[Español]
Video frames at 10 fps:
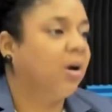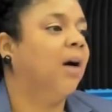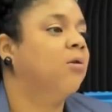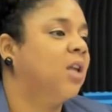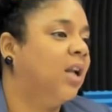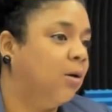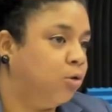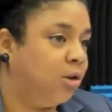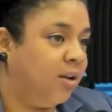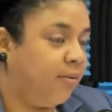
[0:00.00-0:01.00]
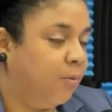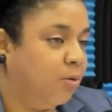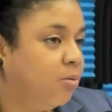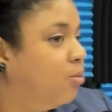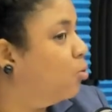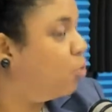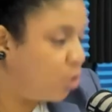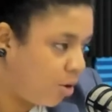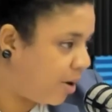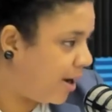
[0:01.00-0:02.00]
causa del autismo
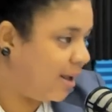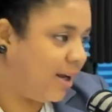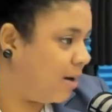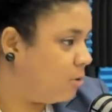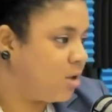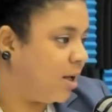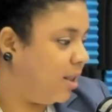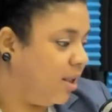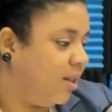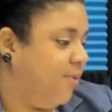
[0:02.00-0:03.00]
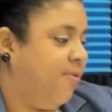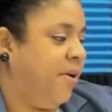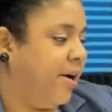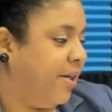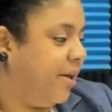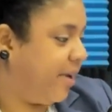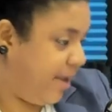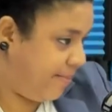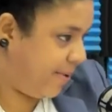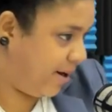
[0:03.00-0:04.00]
no hay causas identificadas
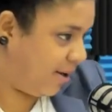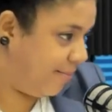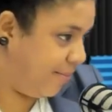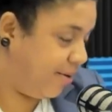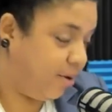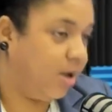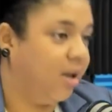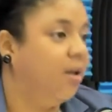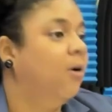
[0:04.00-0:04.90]
aquí para quien me oiga.